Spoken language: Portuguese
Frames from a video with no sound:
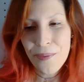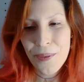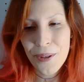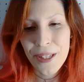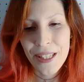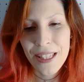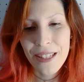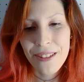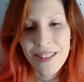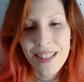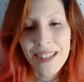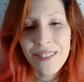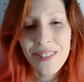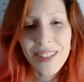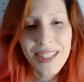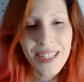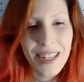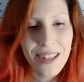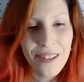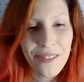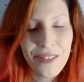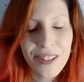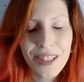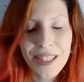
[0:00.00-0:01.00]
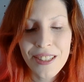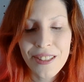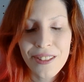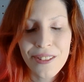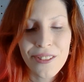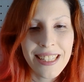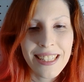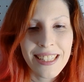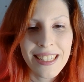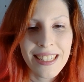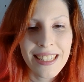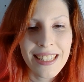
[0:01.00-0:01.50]
porque eu tava
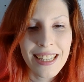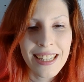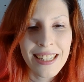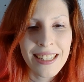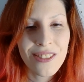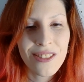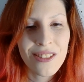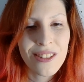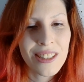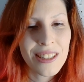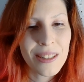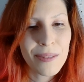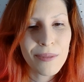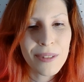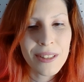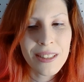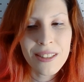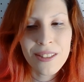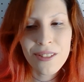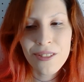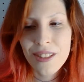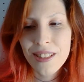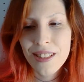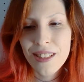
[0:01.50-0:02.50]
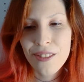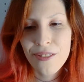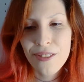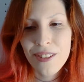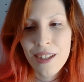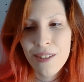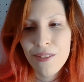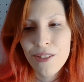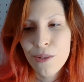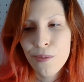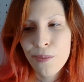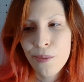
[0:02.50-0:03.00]
gravando e aí tinha muitas coisas que eu
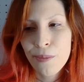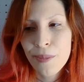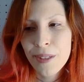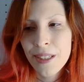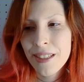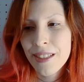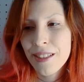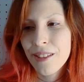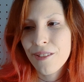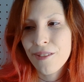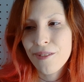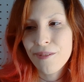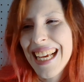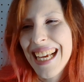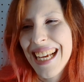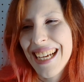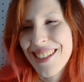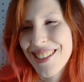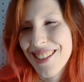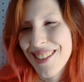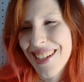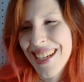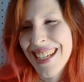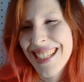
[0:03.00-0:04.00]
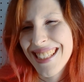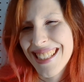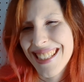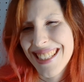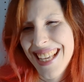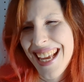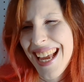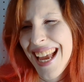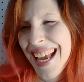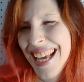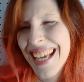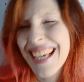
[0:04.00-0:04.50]
ficava tipo, mano, eu sou
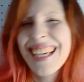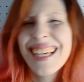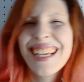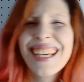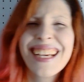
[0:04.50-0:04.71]
assim.